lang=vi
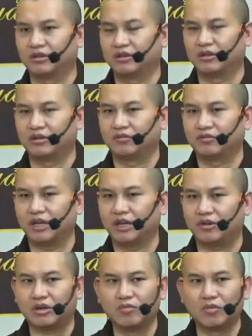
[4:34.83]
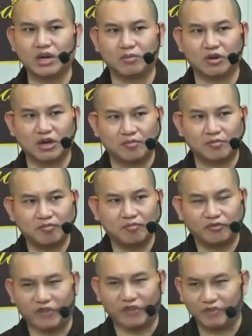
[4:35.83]
vì con không muốn để mọi người
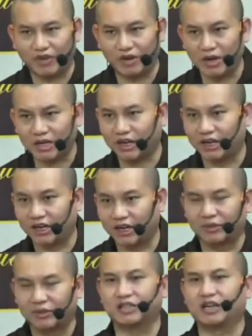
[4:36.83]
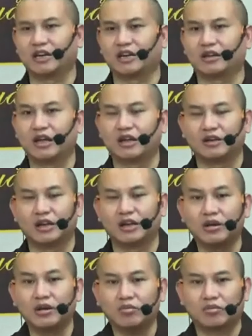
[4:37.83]
phá vỡ bất kỳ niềm tin gì để, để đến lúc
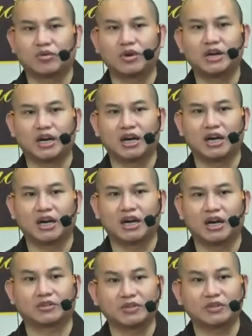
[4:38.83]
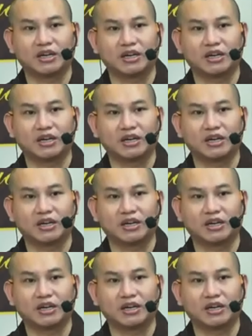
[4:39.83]
cuối đời đại chúng ta đi